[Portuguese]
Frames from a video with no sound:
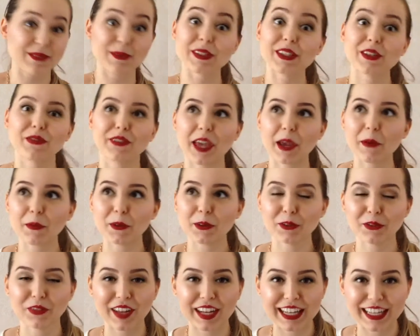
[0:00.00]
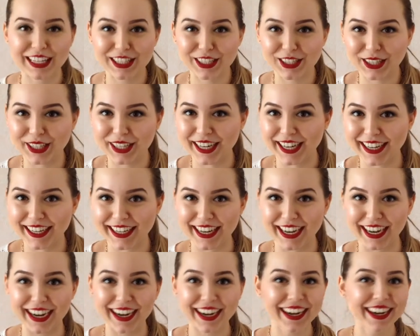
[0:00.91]
Mas eu fiquei muito feliz de
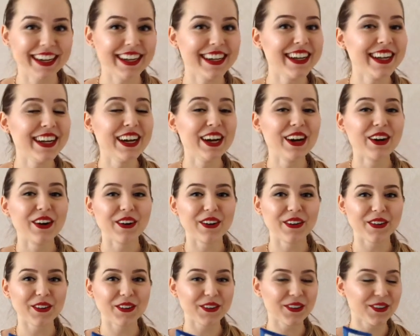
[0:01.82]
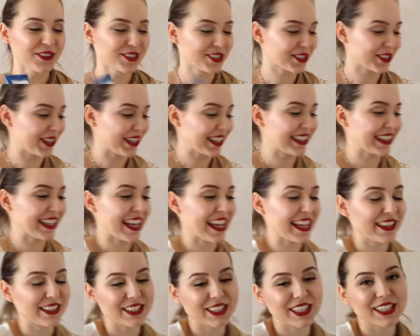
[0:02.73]
ganhar o
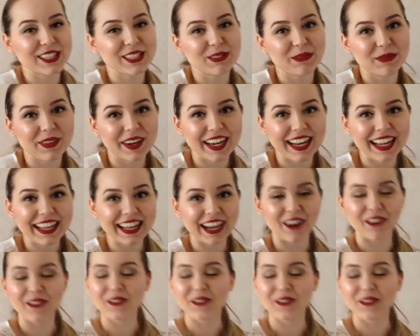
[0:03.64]
sorteio, achei super legal.